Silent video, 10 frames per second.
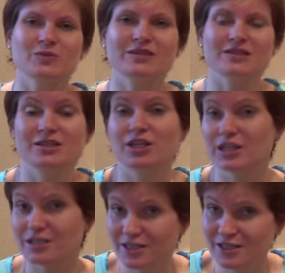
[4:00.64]

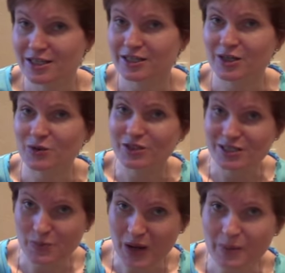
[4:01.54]
подрастереть. Если это
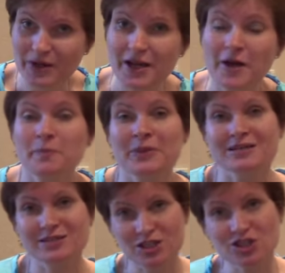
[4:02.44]
роды с папой,
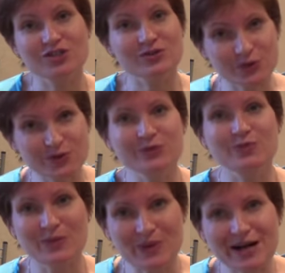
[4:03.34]
значит, он
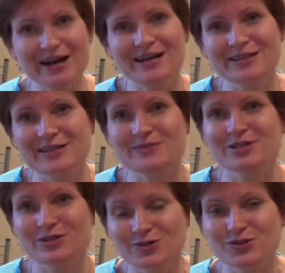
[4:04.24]
помогает нам
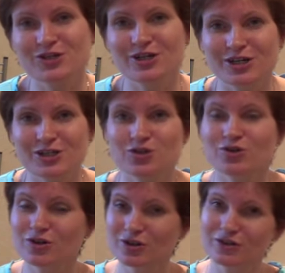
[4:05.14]
здесь очень
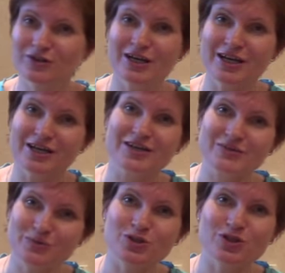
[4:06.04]
хорошо,
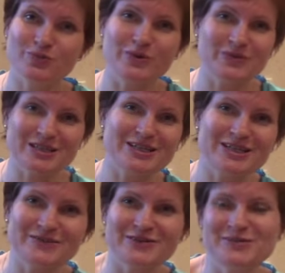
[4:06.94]
может
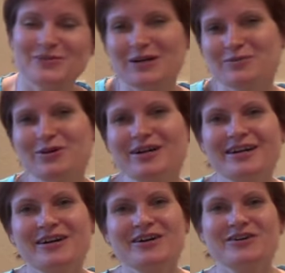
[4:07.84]
помассировать маму,
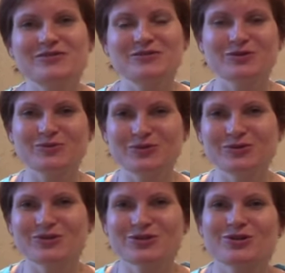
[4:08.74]
вот,
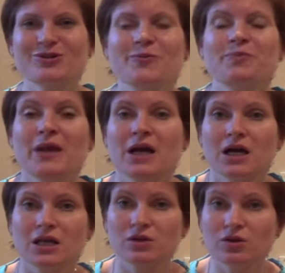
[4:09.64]
будущую.
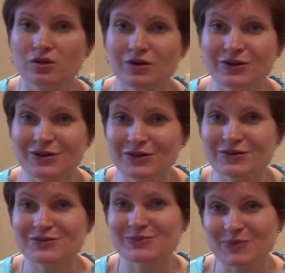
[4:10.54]

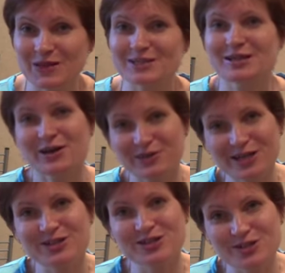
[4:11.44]
Но знаю
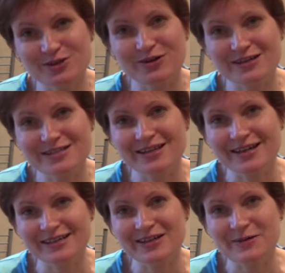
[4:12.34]
также ситуации,
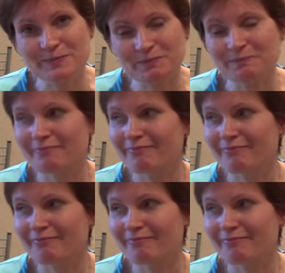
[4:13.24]
когда